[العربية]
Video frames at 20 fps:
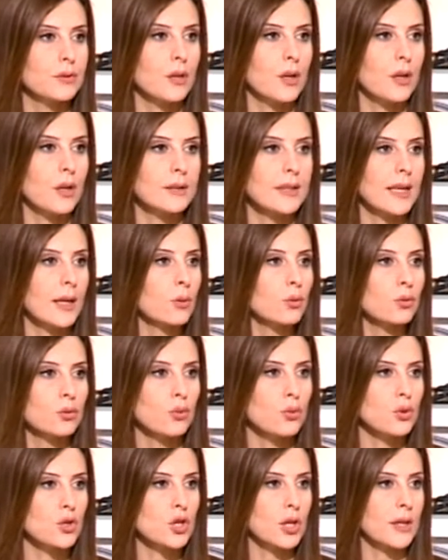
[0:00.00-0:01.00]
تاخذ
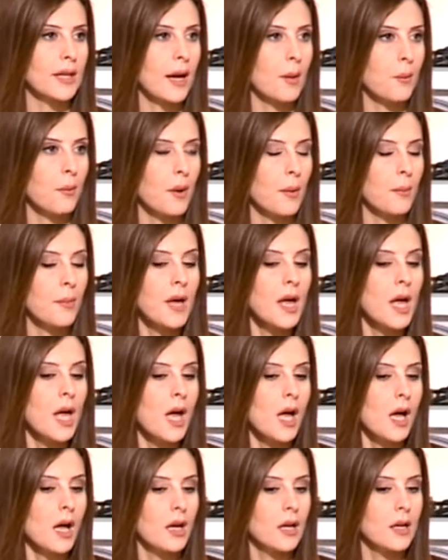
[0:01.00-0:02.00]
دوش تتحمم
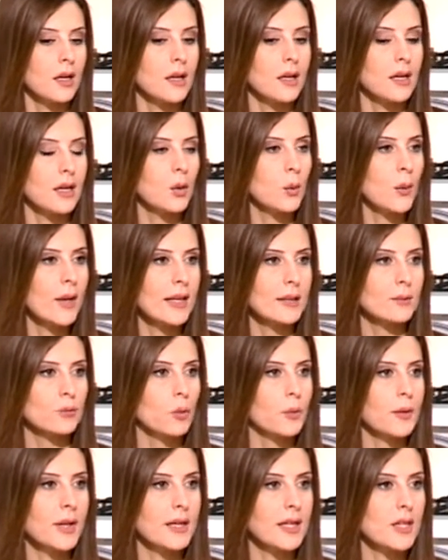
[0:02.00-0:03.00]
الولد
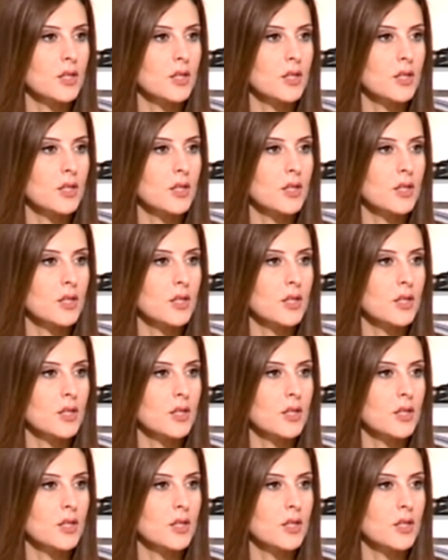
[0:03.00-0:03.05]
ممكن